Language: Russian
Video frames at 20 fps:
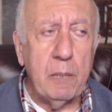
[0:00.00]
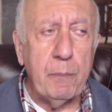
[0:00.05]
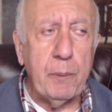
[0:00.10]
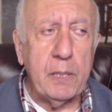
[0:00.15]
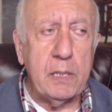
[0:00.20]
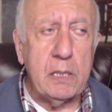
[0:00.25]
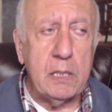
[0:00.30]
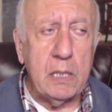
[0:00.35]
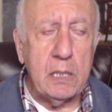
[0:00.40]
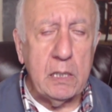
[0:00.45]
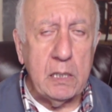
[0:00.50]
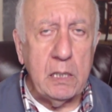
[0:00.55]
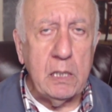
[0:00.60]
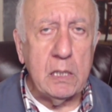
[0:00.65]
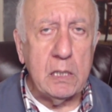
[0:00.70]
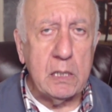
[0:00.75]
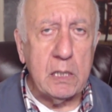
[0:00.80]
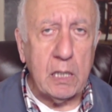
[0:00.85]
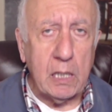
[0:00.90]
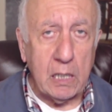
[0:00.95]

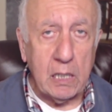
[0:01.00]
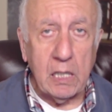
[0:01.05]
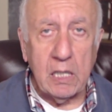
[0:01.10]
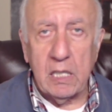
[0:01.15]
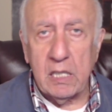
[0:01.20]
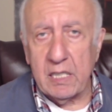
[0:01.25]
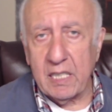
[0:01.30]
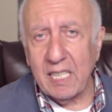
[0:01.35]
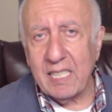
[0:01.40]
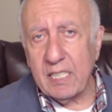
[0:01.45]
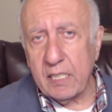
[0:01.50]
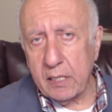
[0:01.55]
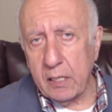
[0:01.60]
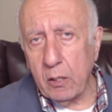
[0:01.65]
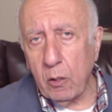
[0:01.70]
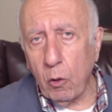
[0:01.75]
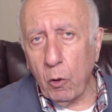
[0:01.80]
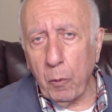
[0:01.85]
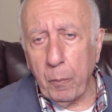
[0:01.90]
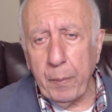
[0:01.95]
присоединиться к организации
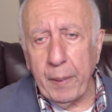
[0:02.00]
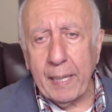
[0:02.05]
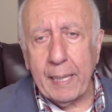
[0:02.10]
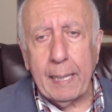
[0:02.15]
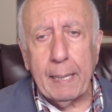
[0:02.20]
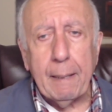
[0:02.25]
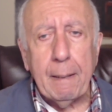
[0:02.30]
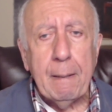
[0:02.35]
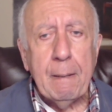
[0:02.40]
ОПЕК